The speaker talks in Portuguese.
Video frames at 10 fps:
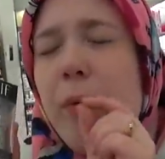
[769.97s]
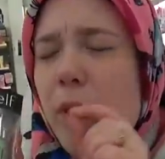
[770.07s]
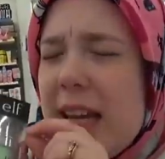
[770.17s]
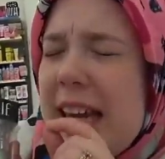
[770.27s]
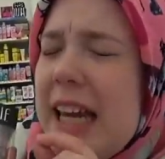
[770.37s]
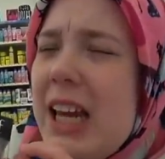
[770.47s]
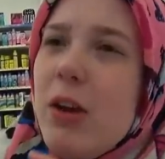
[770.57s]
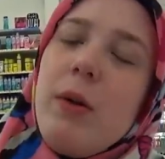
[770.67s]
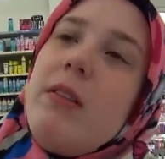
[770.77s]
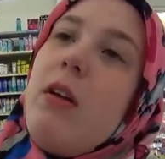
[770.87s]

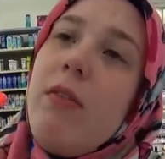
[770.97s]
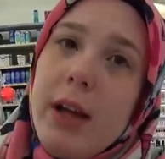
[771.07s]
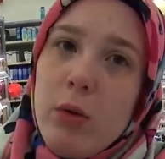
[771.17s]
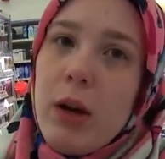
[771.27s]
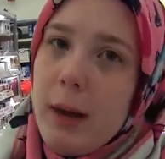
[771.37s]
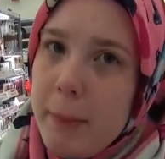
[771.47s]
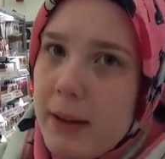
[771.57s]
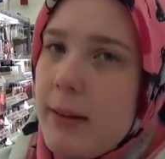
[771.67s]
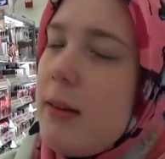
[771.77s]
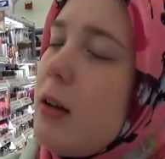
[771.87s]
pouquinho, então vai durar
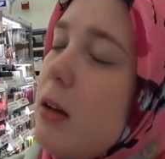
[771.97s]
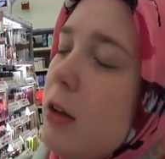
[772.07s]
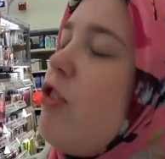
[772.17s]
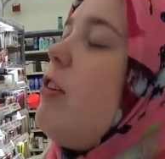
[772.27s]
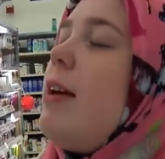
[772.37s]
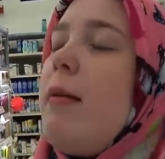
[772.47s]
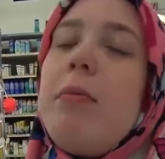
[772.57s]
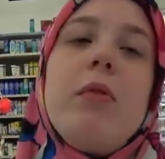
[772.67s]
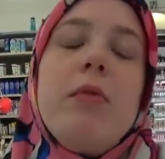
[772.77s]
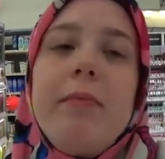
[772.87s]
bastante
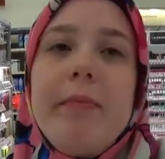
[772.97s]
tempo.